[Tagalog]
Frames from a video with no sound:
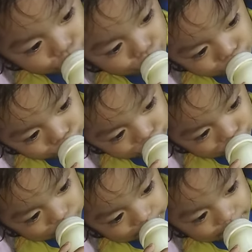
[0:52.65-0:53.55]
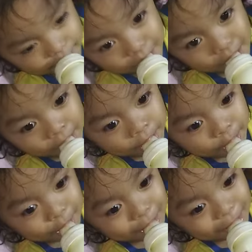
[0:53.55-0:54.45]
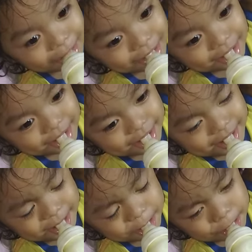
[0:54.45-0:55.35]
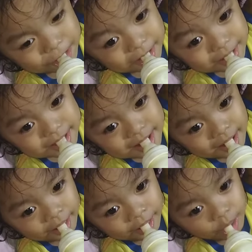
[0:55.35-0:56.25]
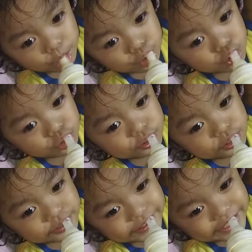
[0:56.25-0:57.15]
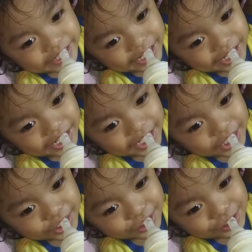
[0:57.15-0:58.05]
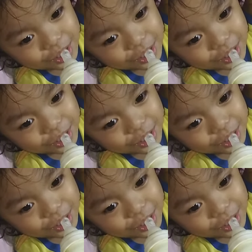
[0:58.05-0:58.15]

Good night. Good, good, good night.